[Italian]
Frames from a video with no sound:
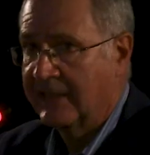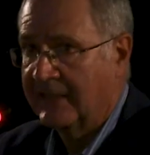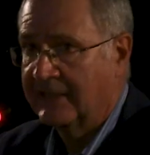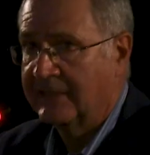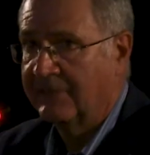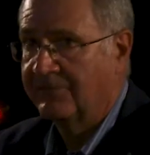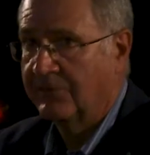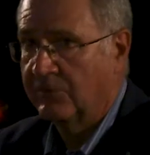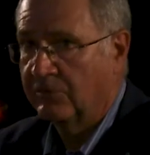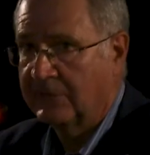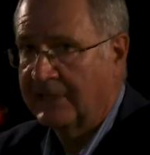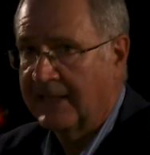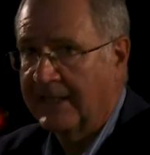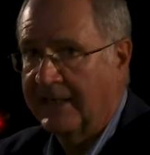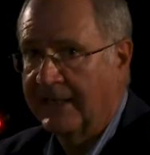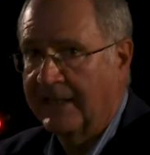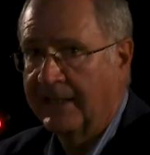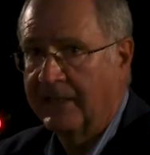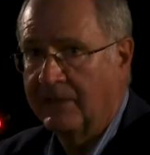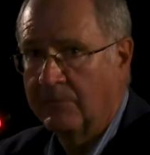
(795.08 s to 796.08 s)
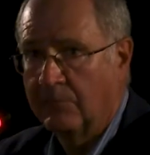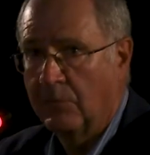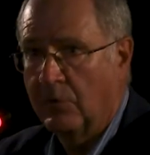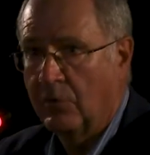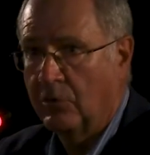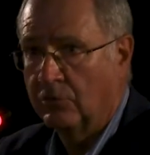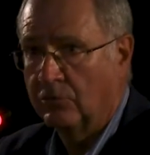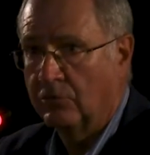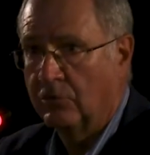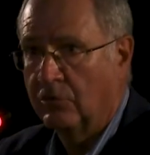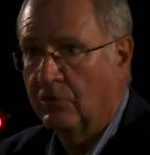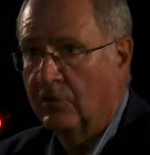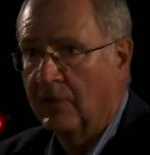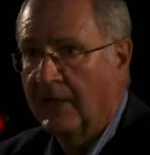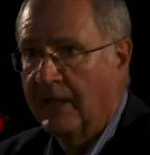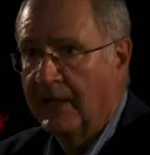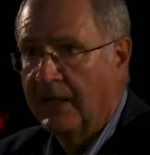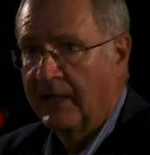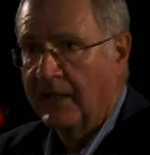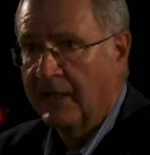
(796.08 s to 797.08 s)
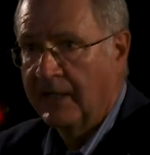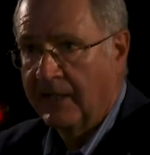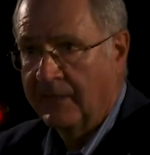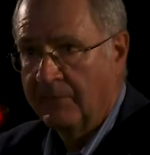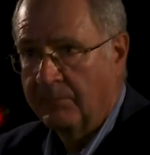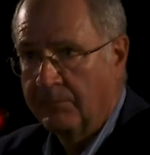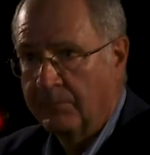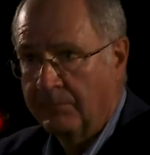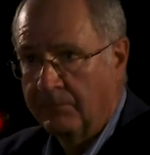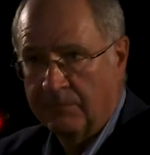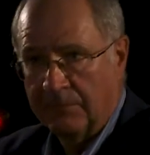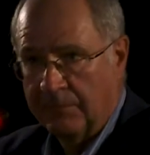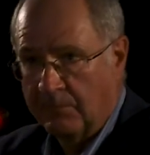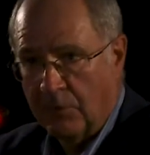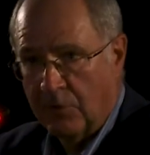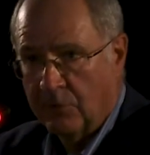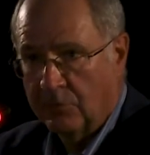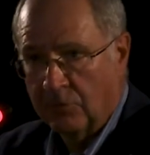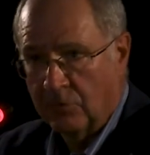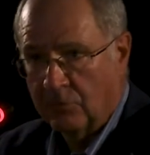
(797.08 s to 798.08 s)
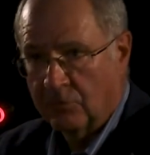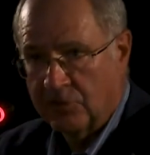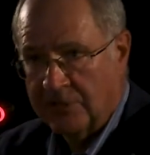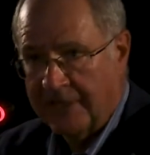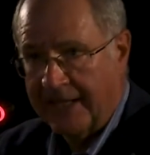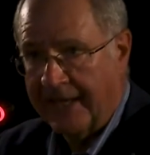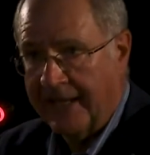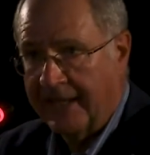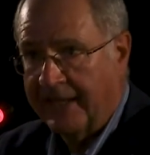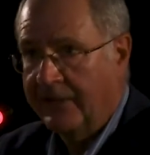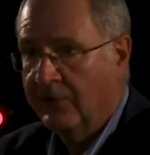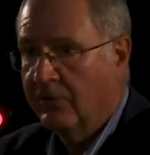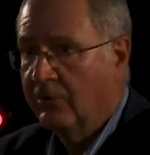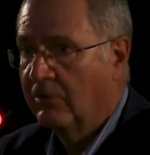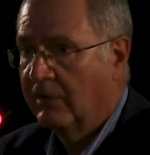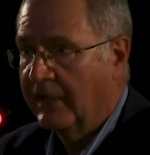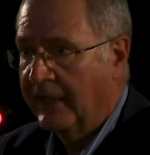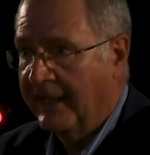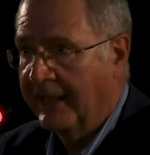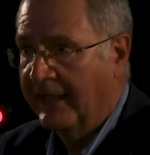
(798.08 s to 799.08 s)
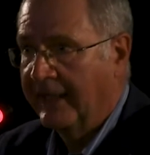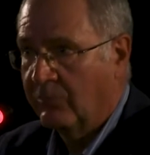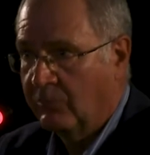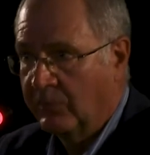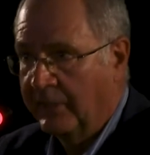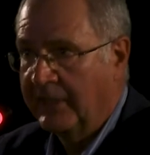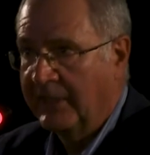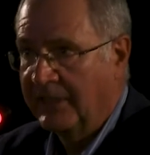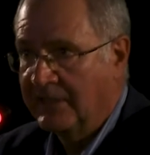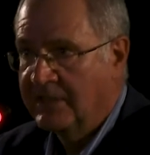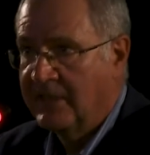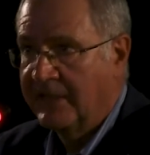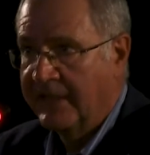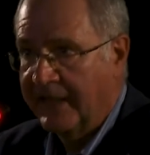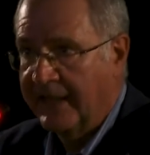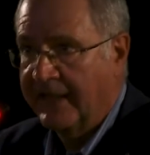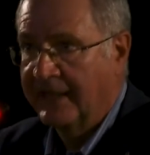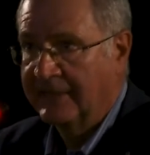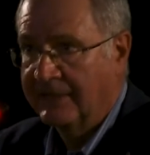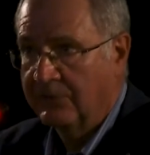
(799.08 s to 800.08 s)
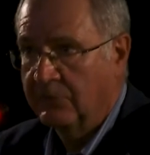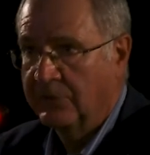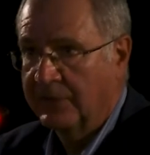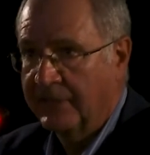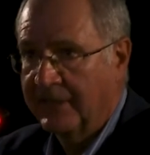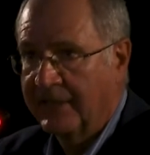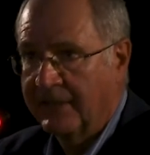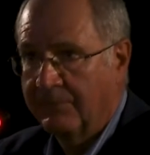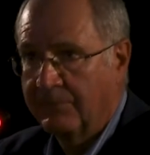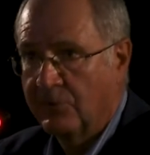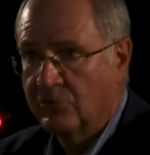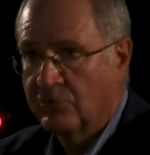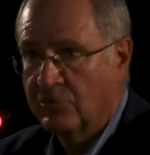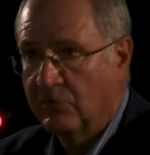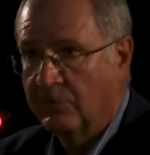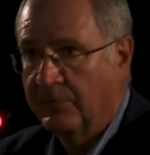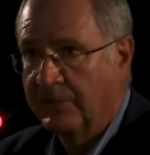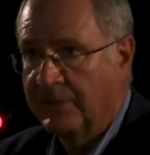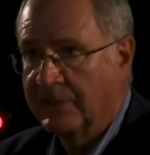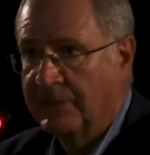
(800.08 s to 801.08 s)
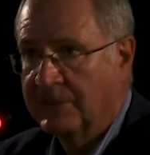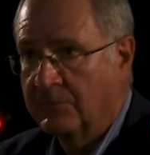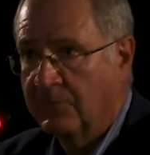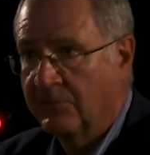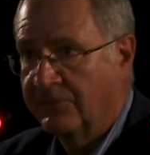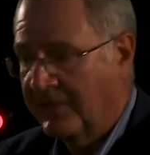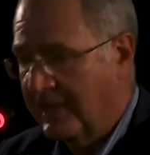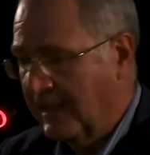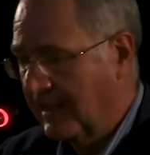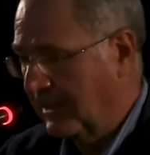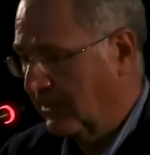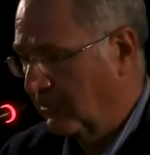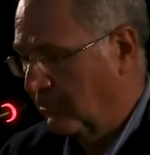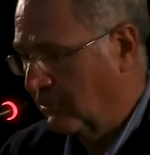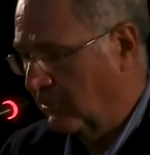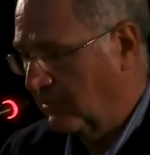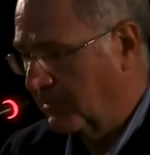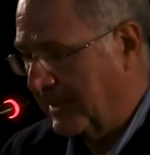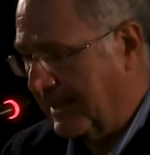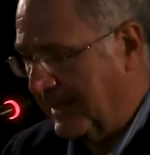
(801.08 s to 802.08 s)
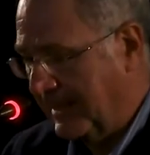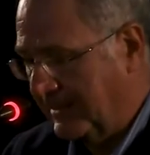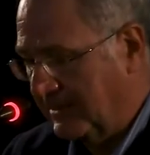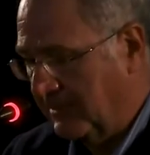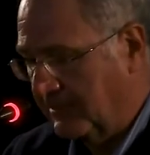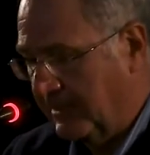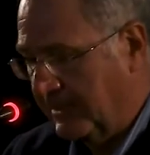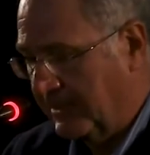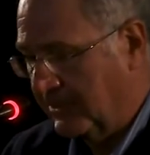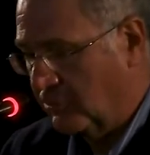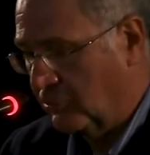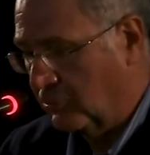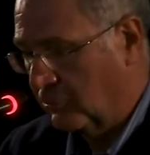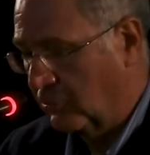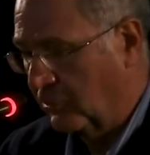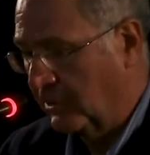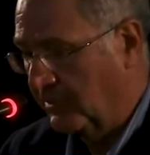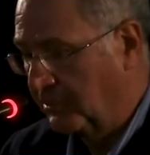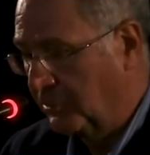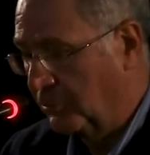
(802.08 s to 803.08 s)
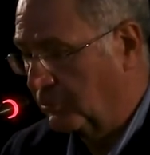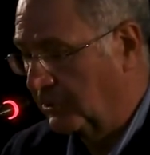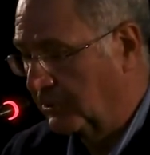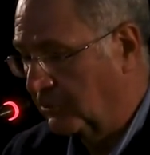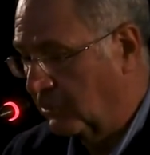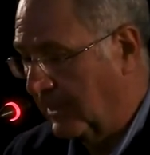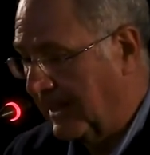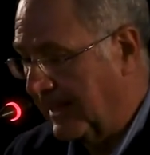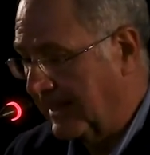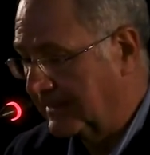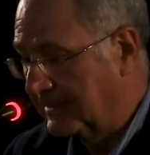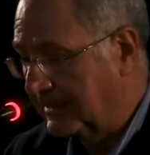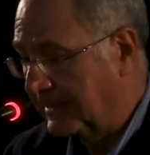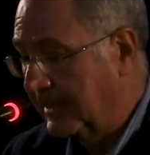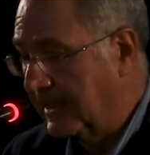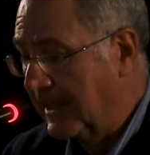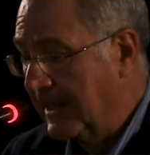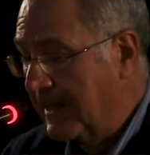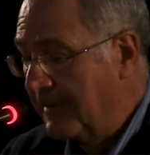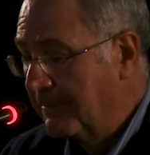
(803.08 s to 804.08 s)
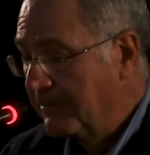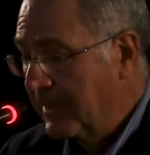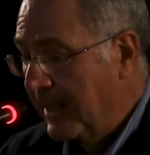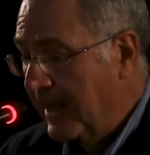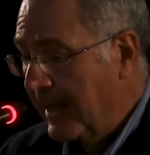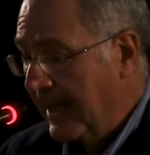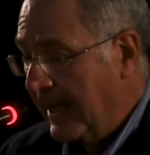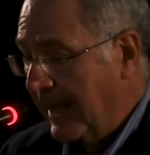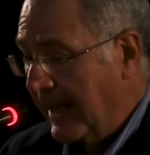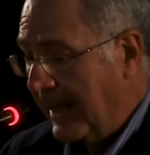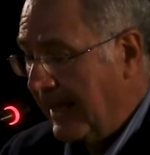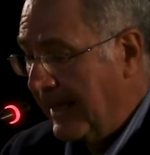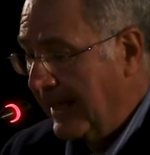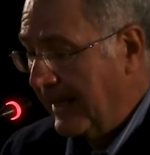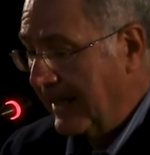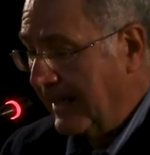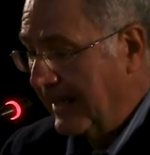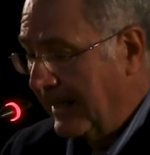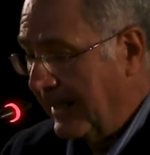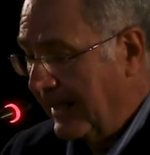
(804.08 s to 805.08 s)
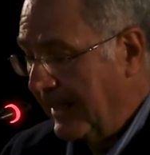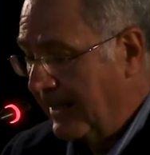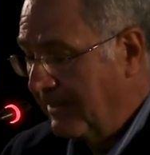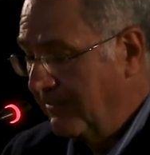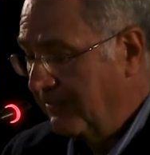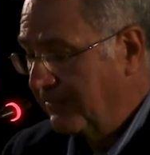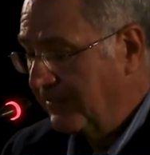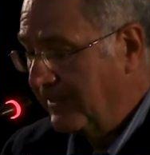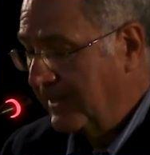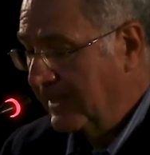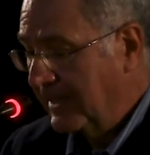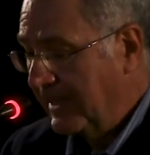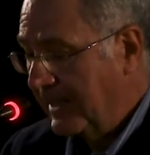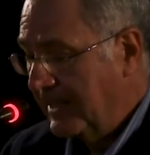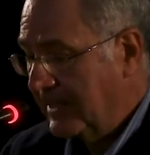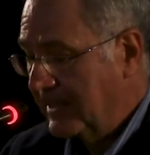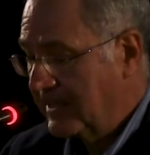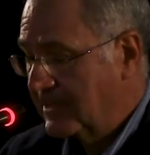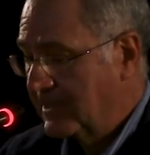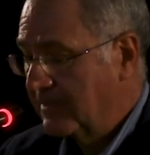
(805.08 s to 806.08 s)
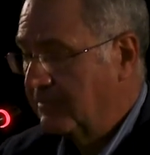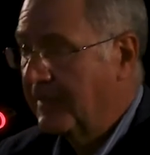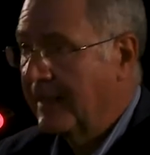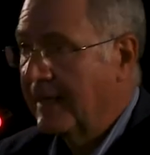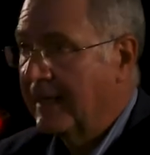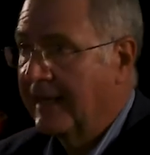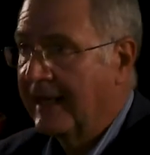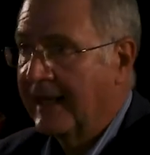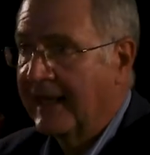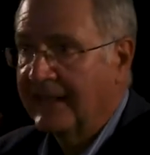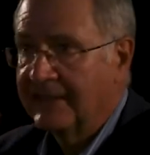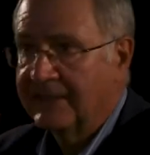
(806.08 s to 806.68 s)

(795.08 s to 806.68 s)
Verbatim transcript: ad affrontare in modo in, in modo serio e qui gli ingegneri devo dire che possono benissimo fare la loro parte perché sono i più titolati. E eh, infine si parlerà